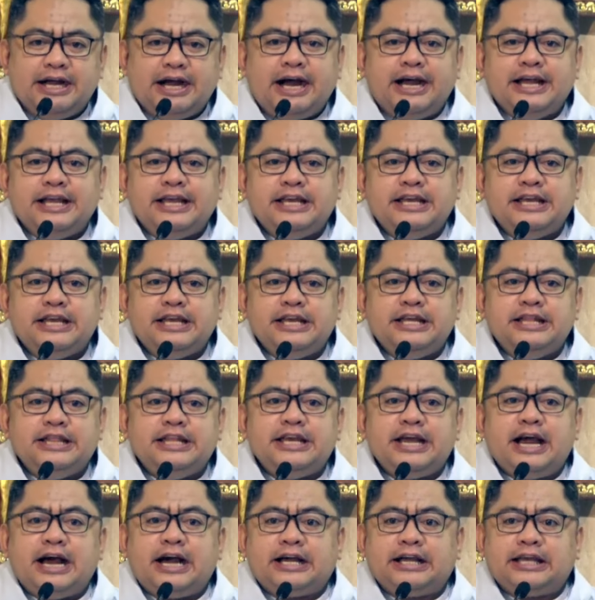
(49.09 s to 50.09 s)
ay
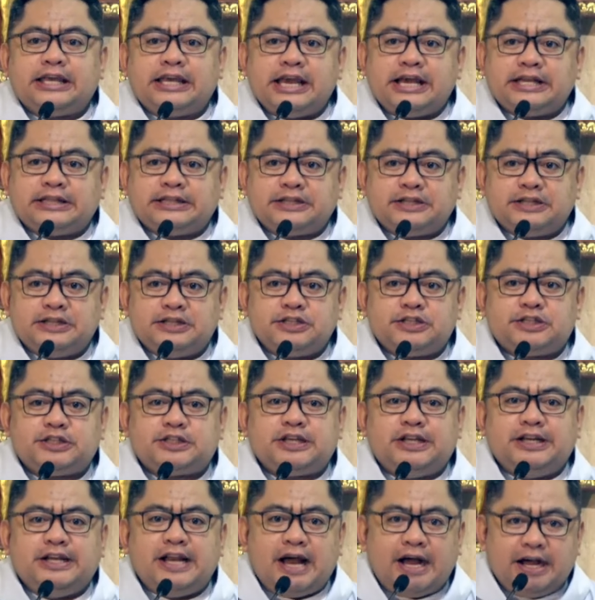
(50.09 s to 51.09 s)
iniakyat
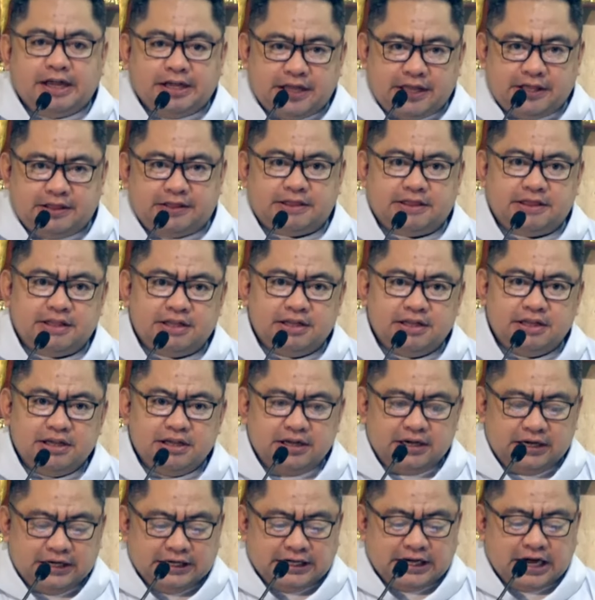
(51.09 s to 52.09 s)
sa langit
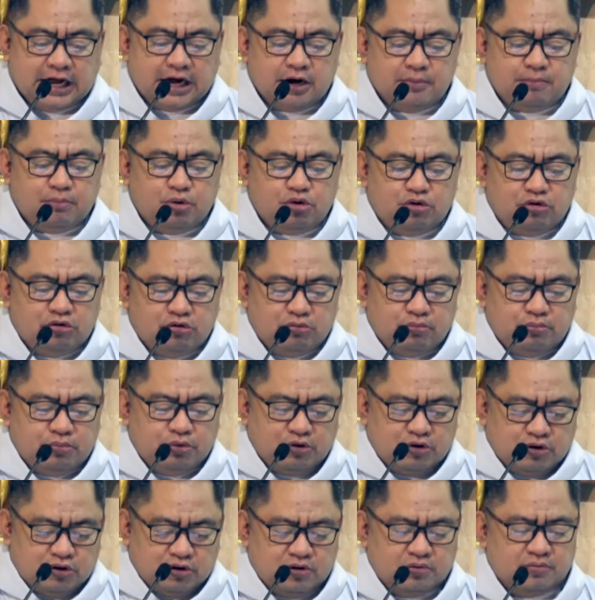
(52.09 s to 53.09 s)
ng buong
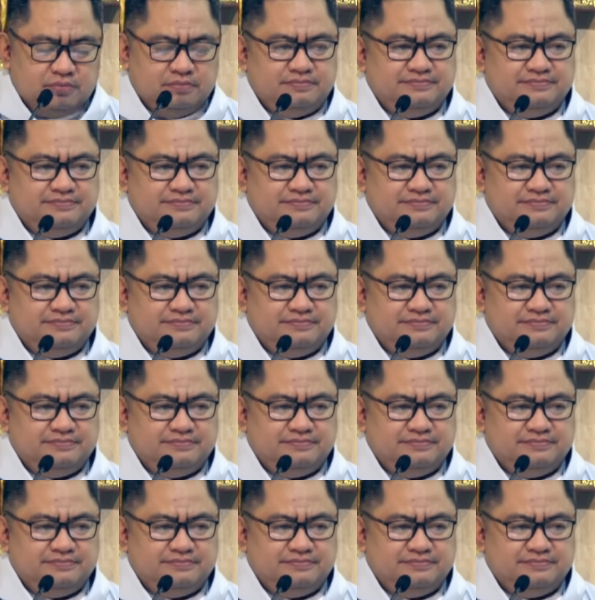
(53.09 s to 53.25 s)
buo.